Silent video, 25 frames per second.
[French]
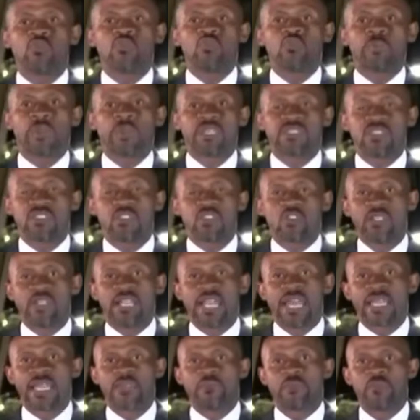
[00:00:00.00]
du président
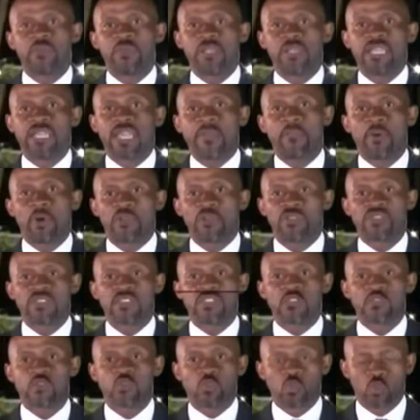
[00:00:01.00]
de la République a
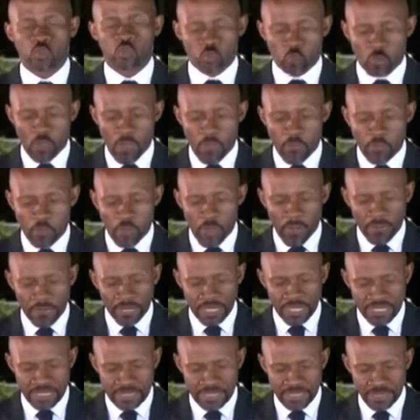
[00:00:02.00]
porté sur trois points
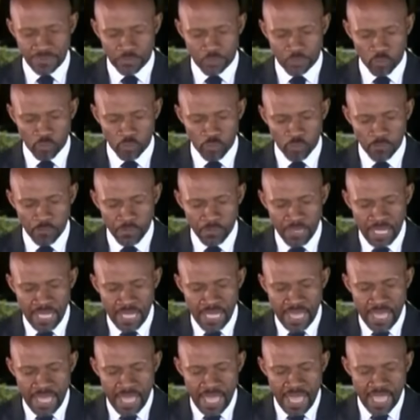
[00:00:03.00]
principaux,
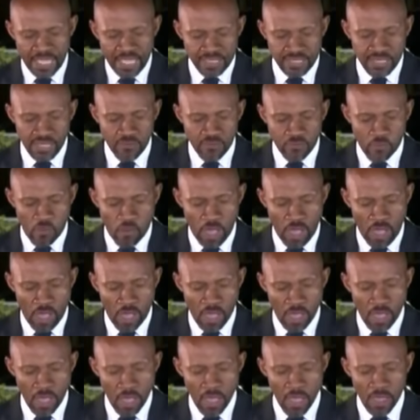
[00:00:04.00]
à
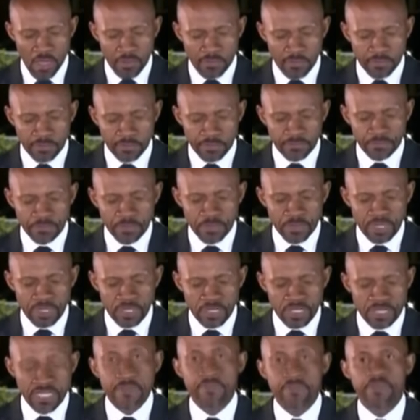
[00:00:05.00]
savoir 1.
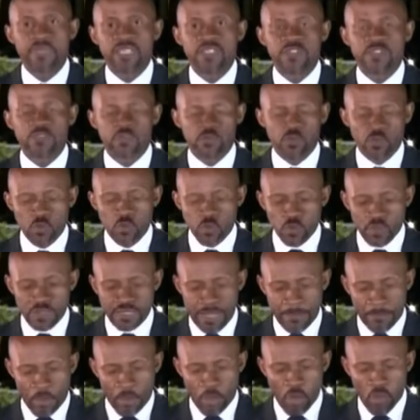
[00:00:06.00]
Des mesures
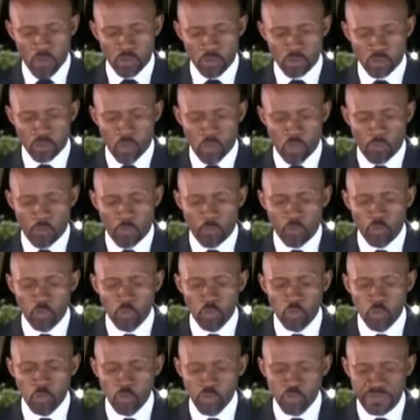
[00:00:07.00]
à prendre pour
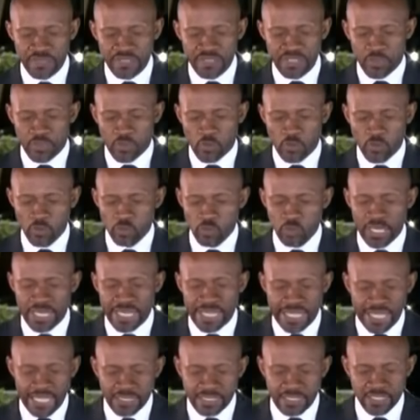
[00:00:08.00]
lutter contre les
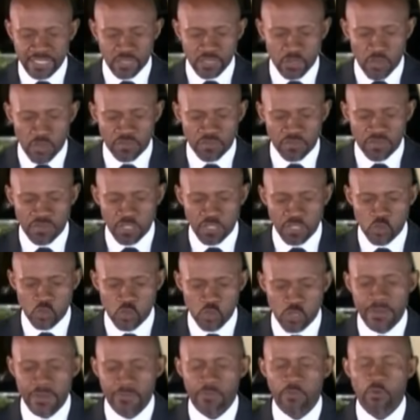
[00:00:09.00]
catastrophes
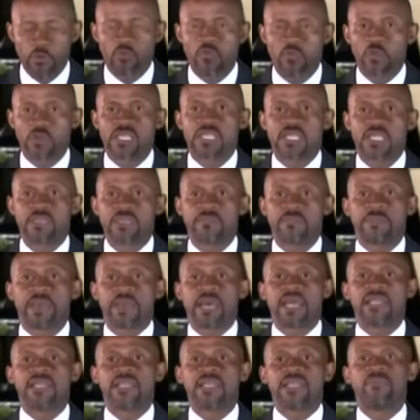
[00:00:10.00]
naturelles provoquées
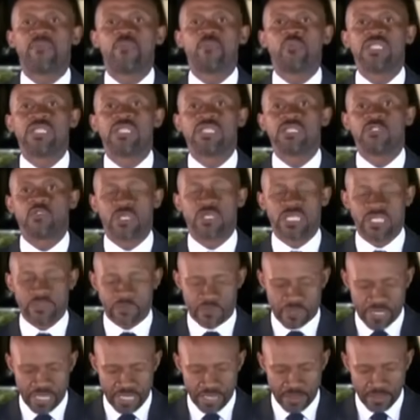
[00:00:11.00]
par les pluies
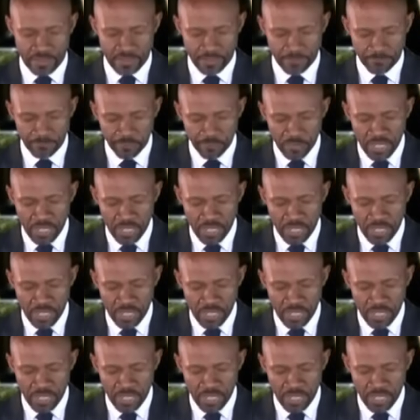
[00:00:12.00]
diluviennes.